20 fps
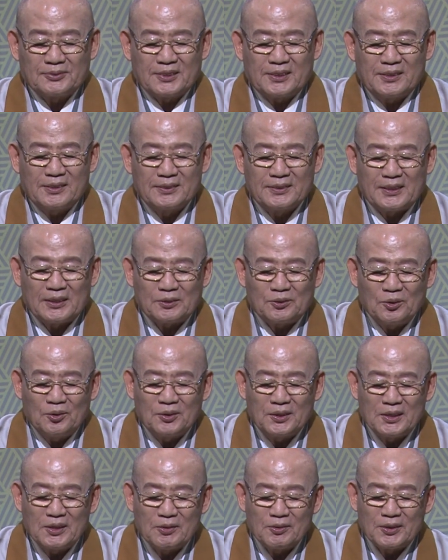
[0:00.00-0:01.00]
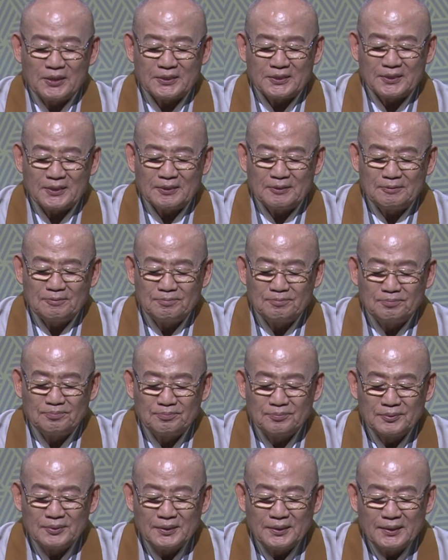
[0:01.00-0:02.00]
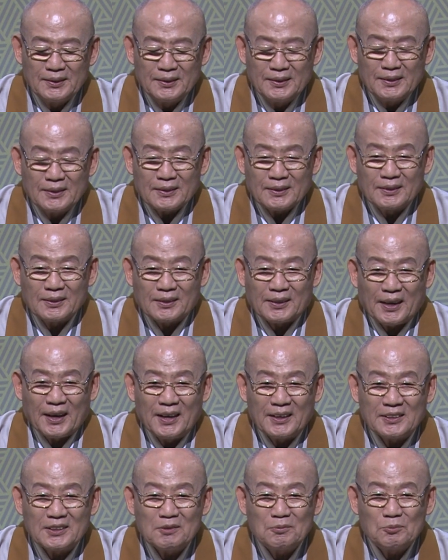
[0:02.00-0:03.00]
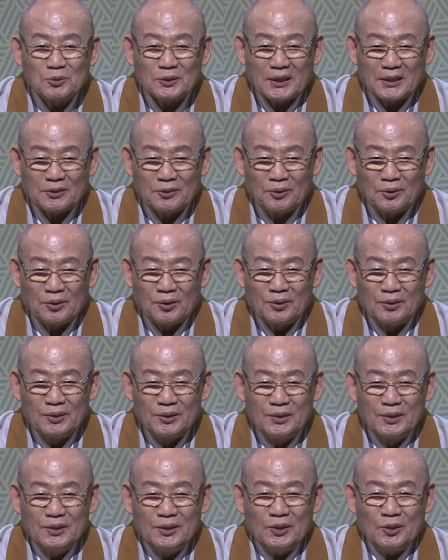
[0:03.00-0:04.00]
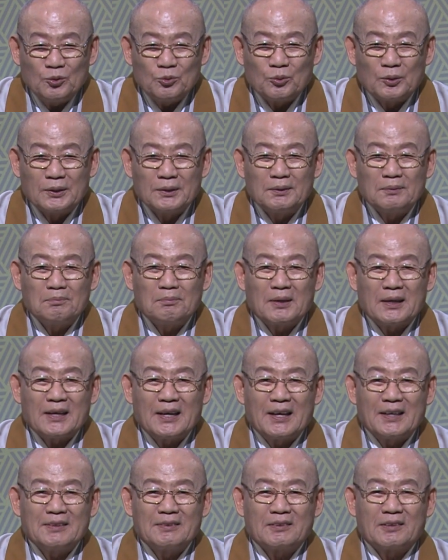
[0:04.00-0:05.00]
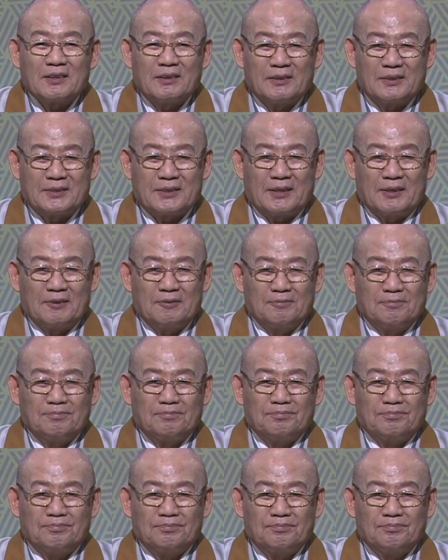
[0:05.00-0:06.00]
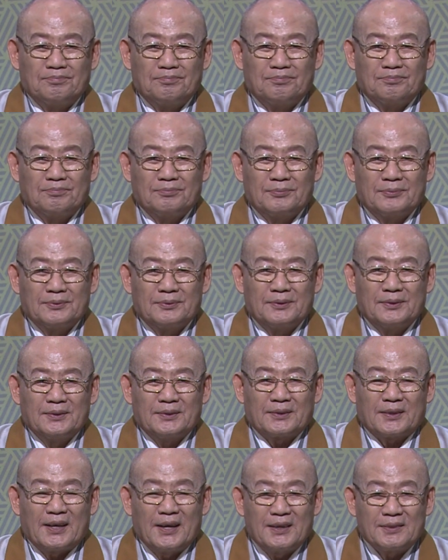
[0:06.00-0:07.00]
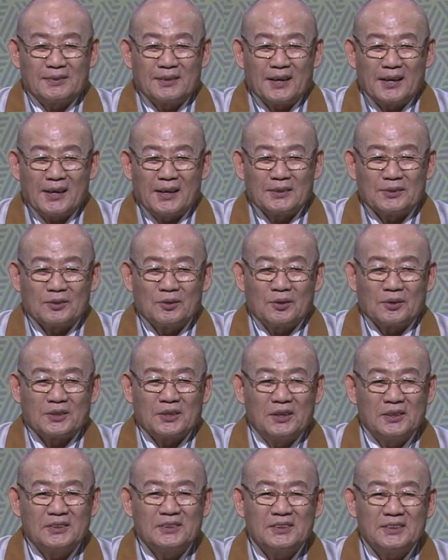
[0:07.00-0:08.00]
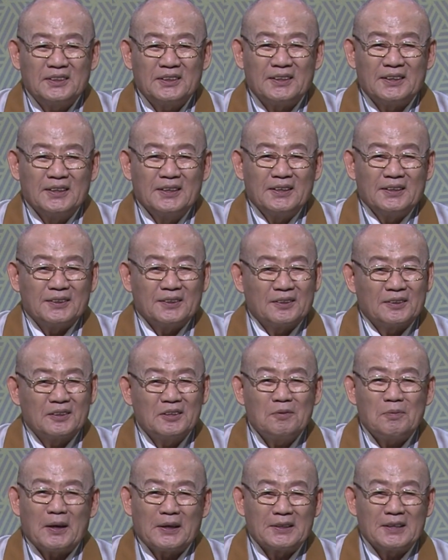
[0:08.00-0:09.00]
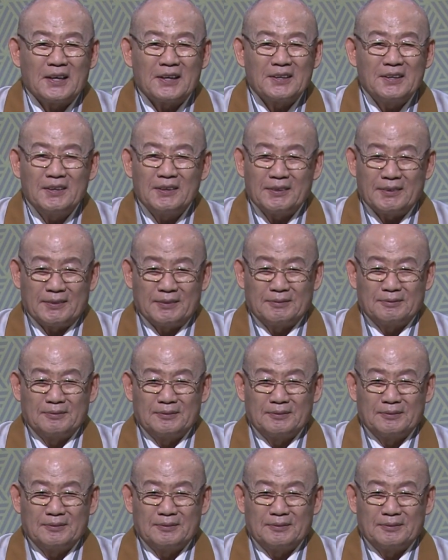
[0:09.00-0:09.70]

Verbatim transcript: 그런데 또 어려운 것이 그 개성보다도 원만한 결실. 개성해가지고 결실이 여러 방향이에요.